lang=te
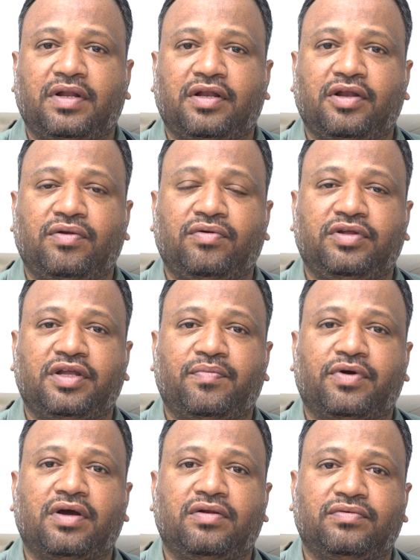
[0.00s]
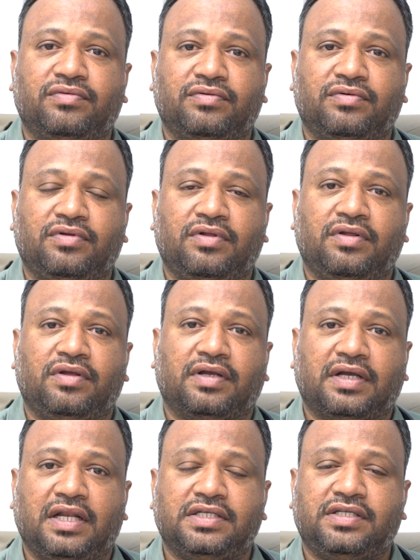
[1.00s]
మన రెండు ఎముకలు
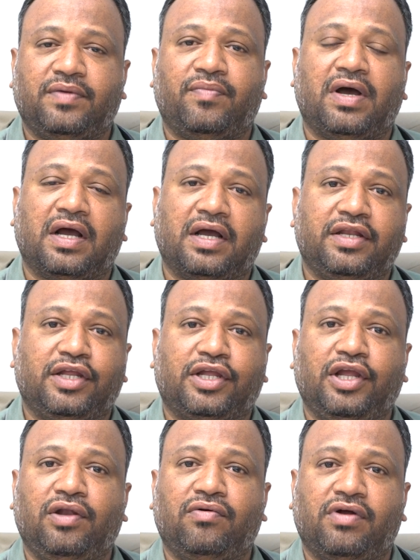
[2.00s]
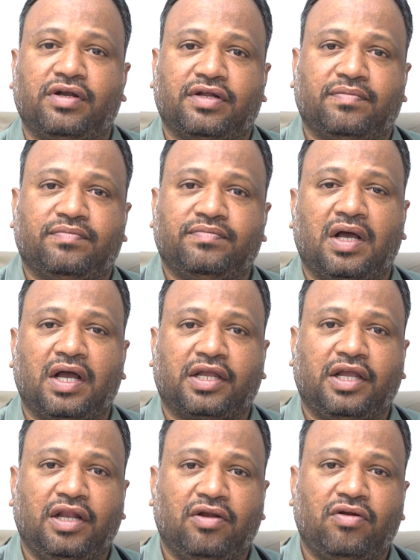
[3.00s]
కలిసే భాగాన్ని కీళ్ళు అంటాం ఆ
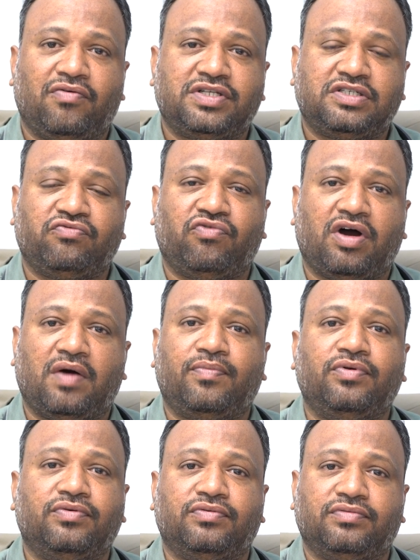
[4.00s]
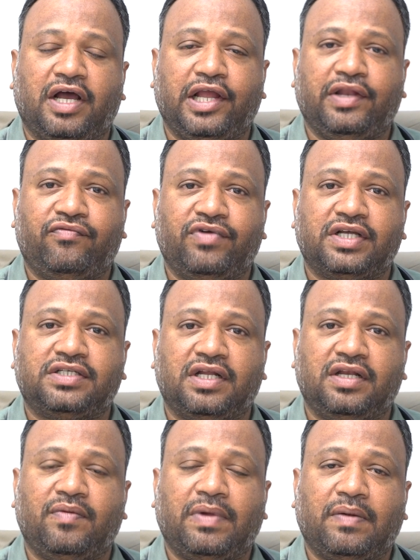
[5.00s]
కీళ్ళలో వచ్చే వాపును ఆ
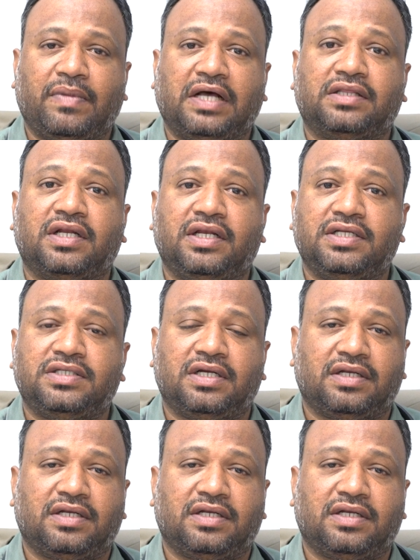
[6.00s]
ఇన్ఫెక్షన్ని మనం ఆథ్రైటిస్